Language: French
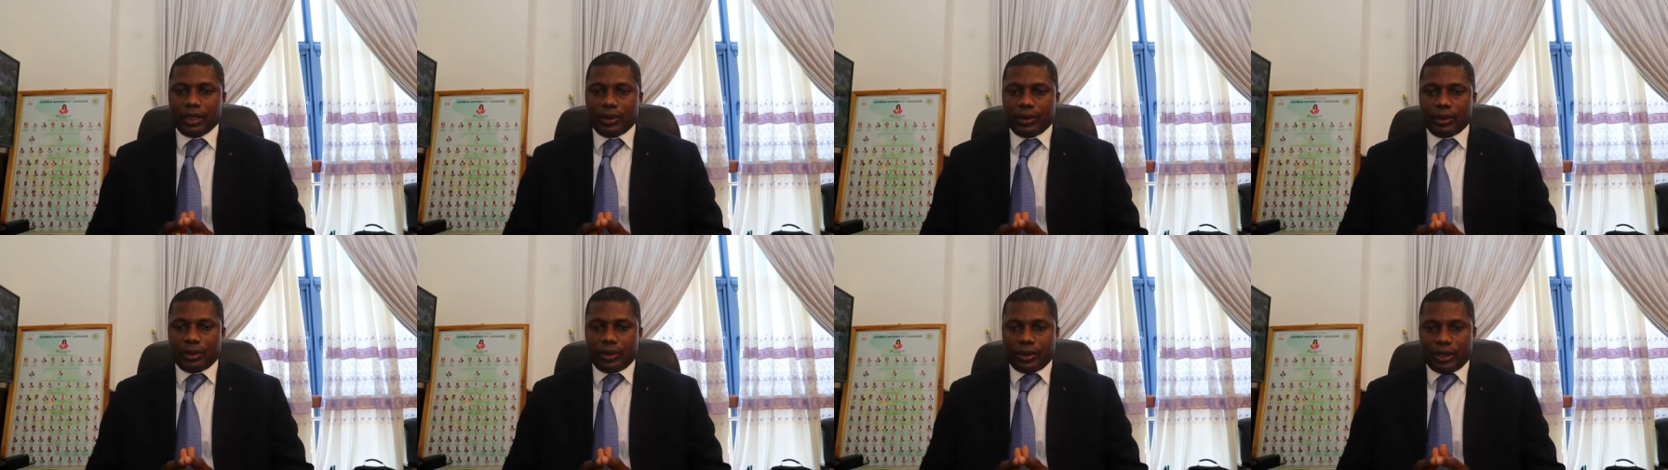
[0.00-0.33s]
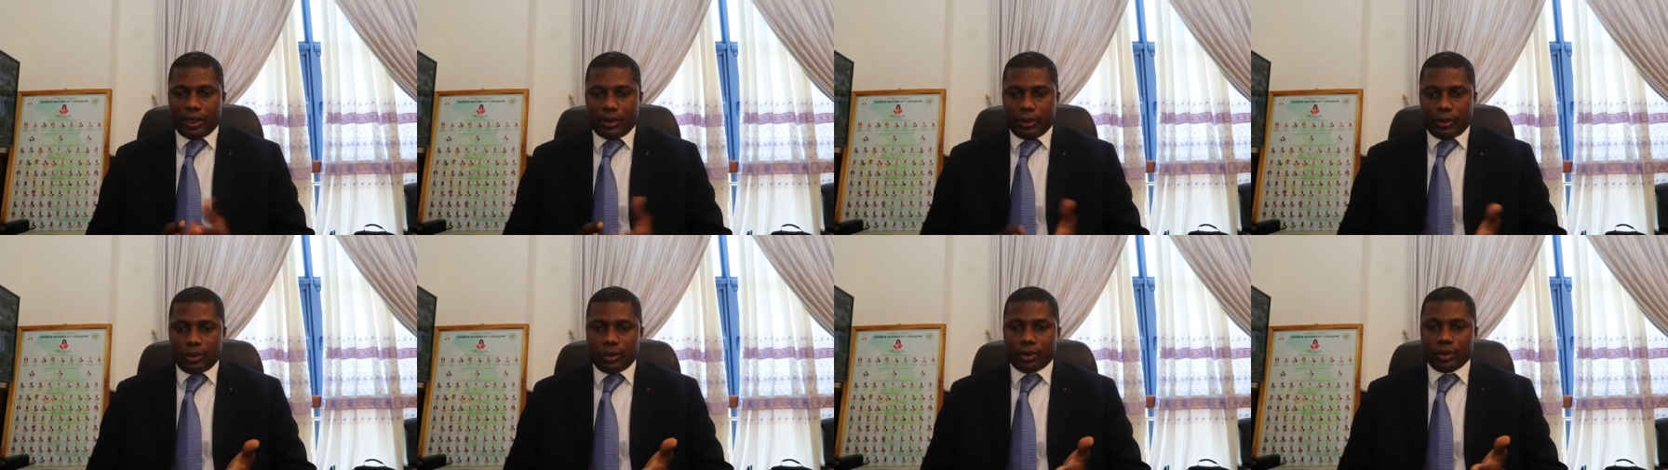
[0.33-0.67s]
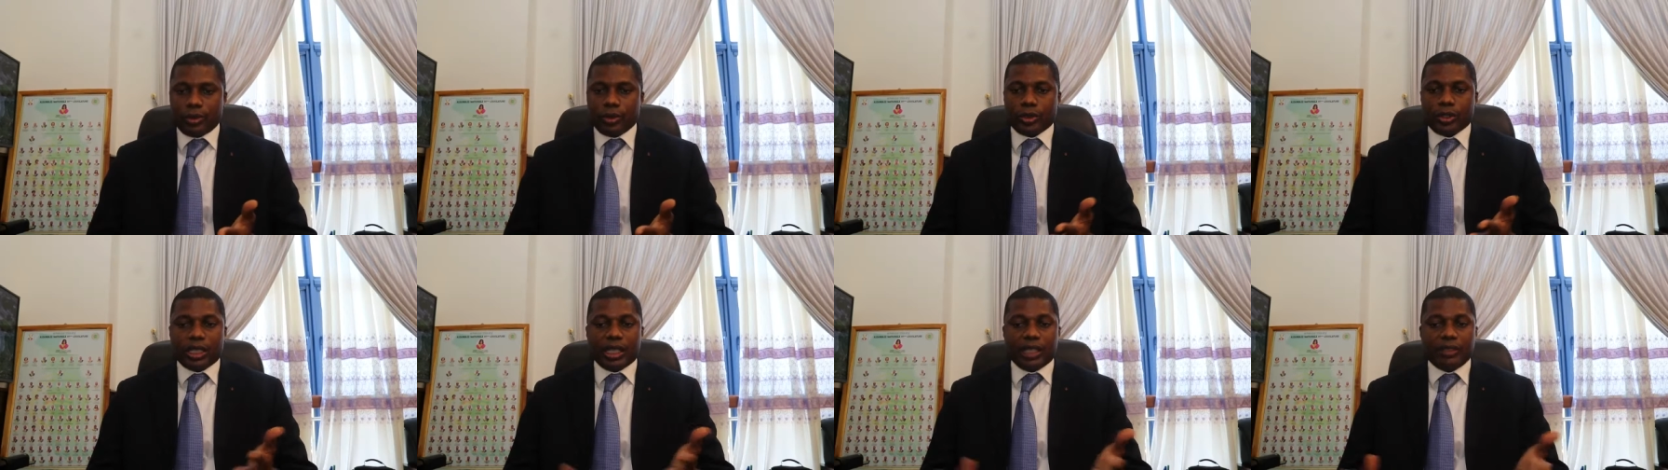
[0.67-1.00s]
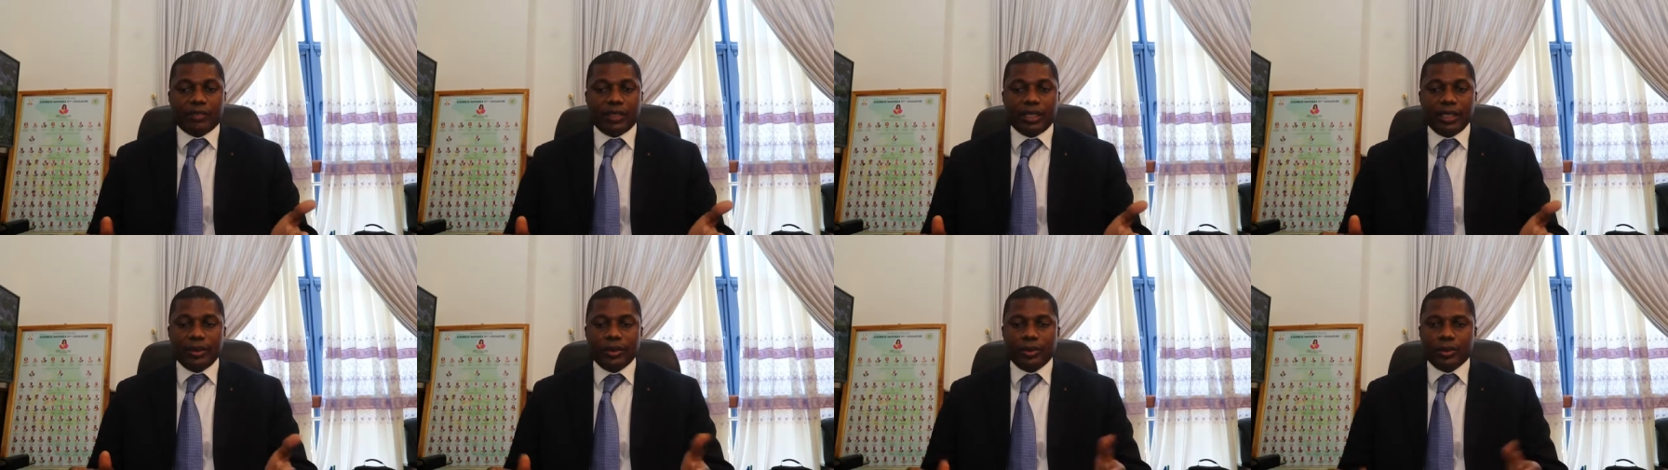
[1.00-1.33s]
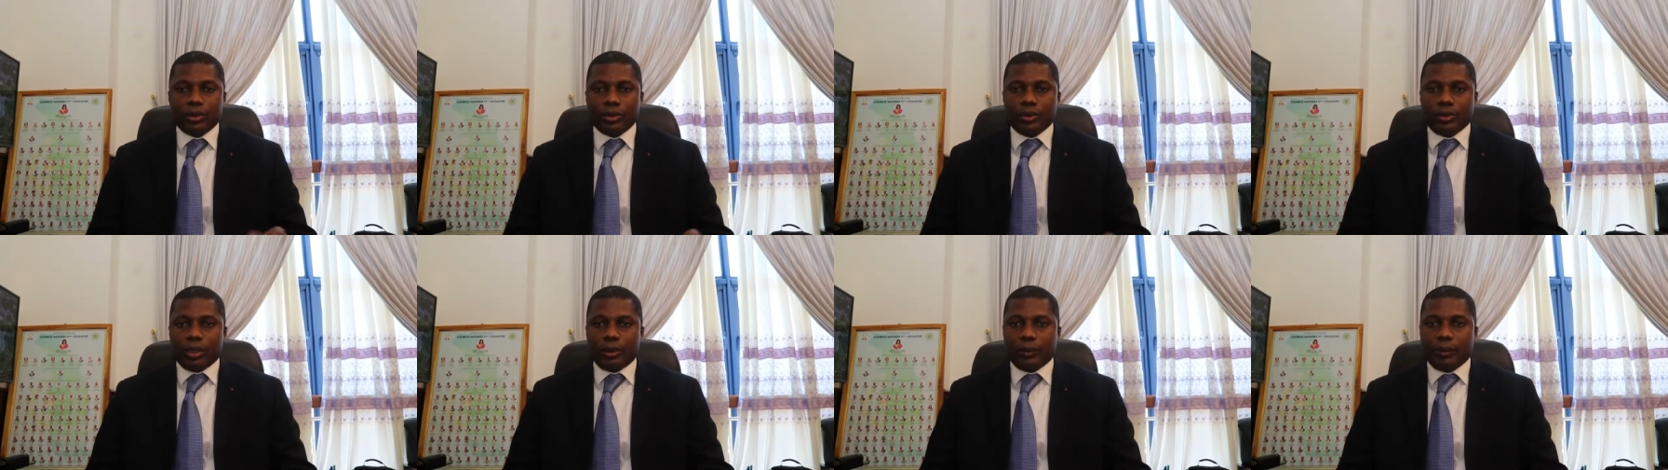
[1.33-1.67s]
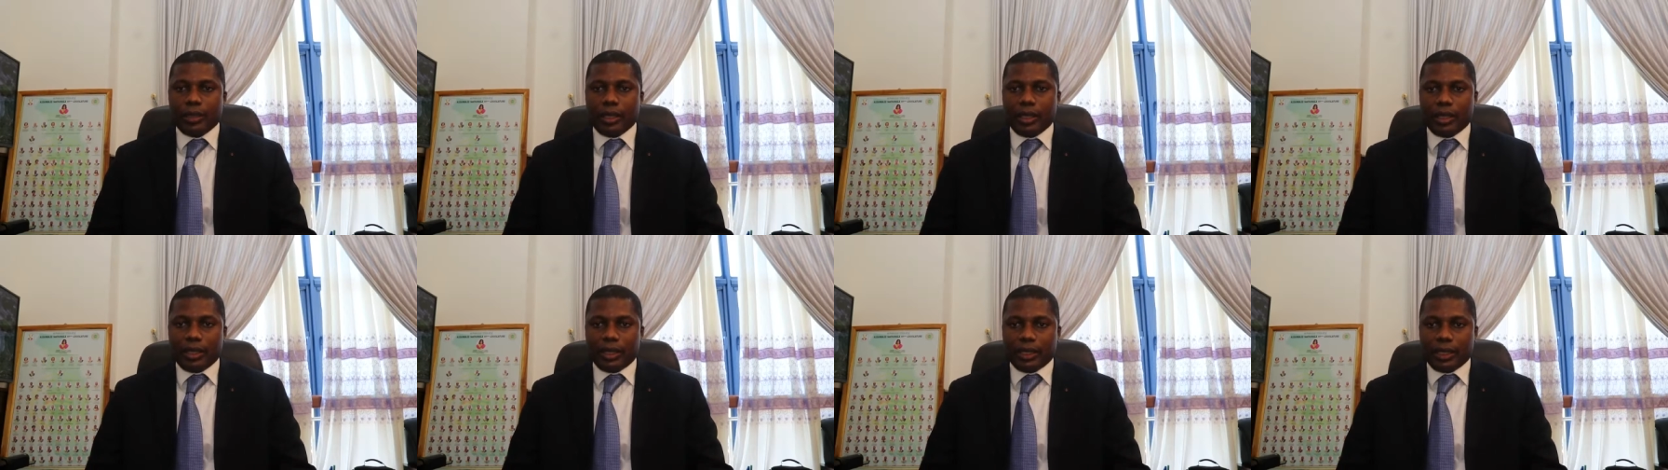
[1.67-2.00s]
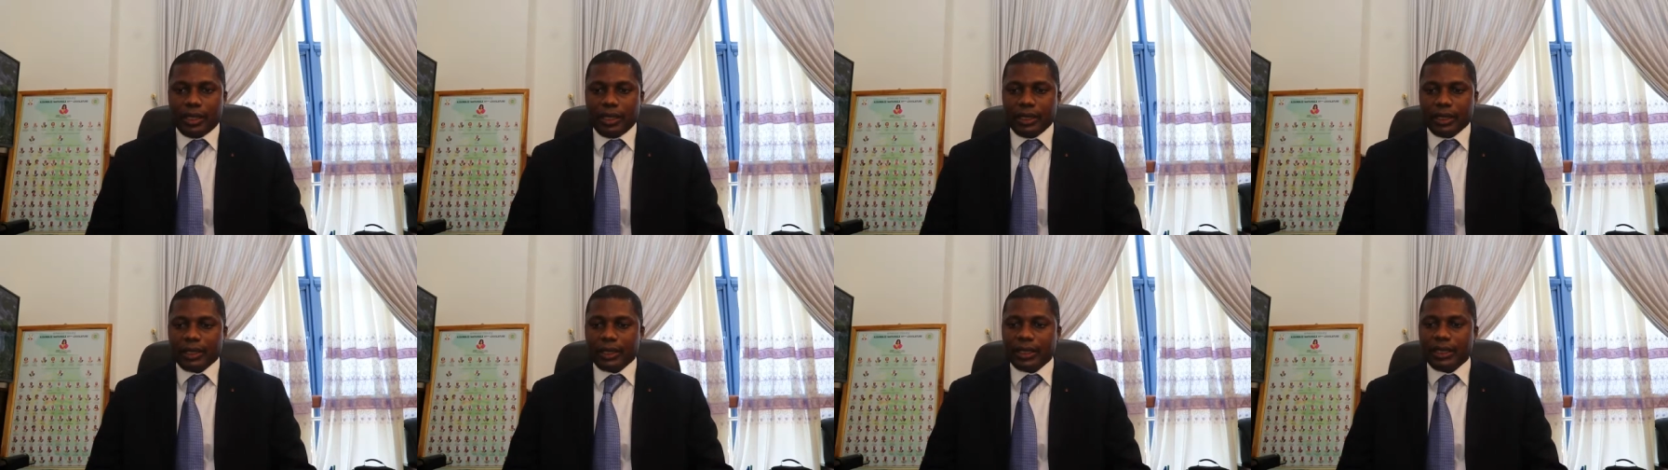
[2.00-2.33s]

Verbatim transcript: Il y a le Code du travail, ou loi Barara,